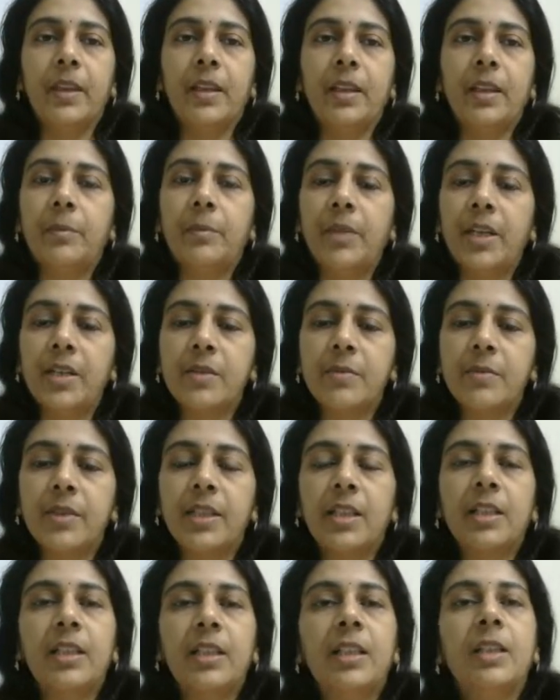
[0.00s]
इमेज
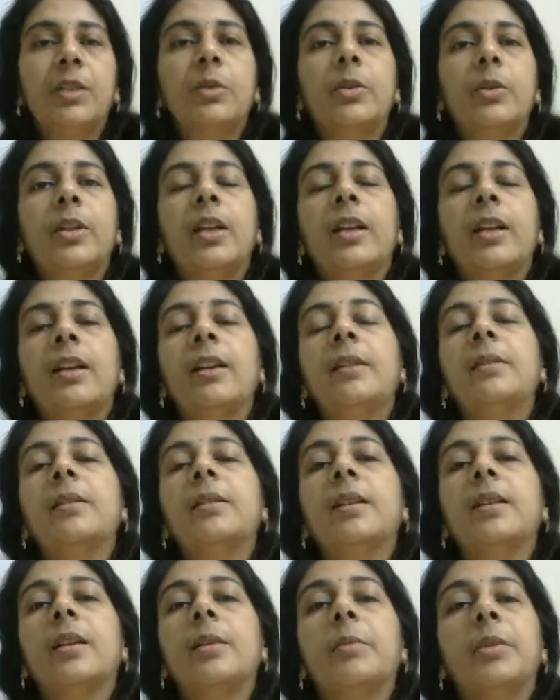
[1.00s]
मैंने ली हुई है
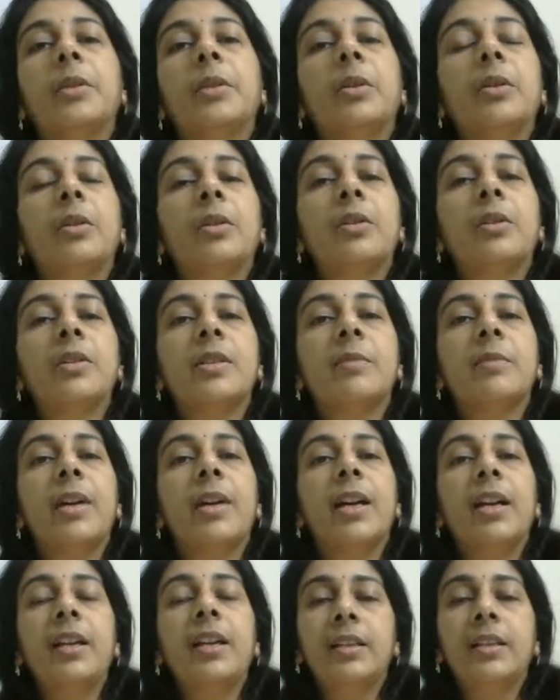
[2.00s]
इम्यूनोलॉजी
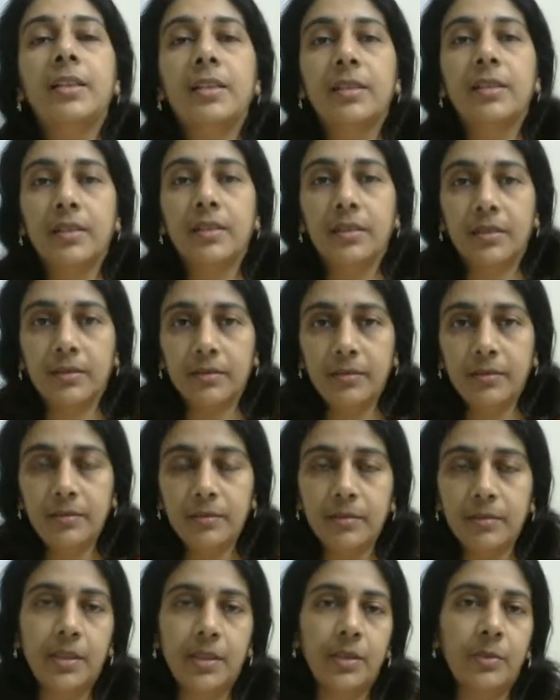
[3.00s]
बाय
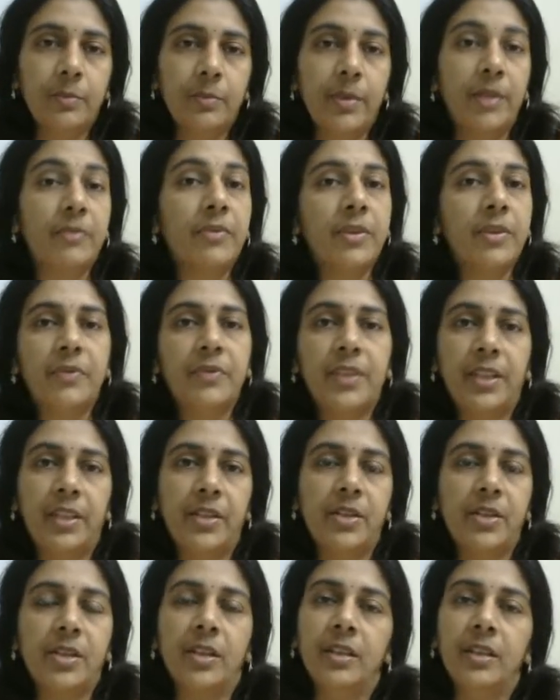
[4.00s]
क्यूबे फिफ्थ
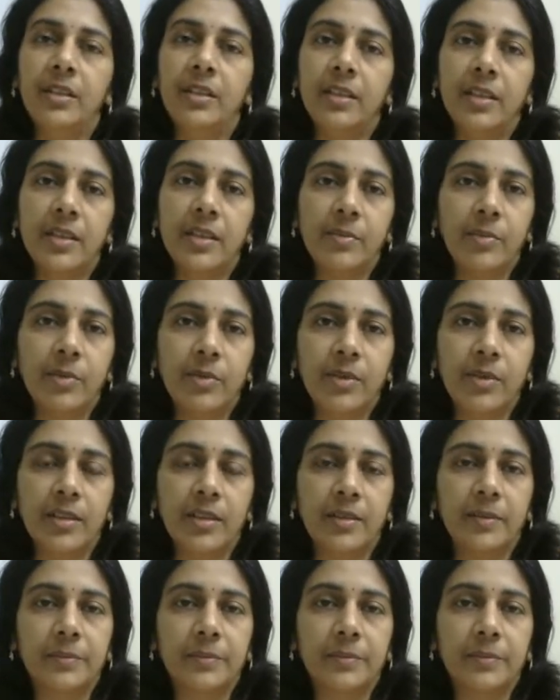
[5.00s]
एडिशन इस बुक से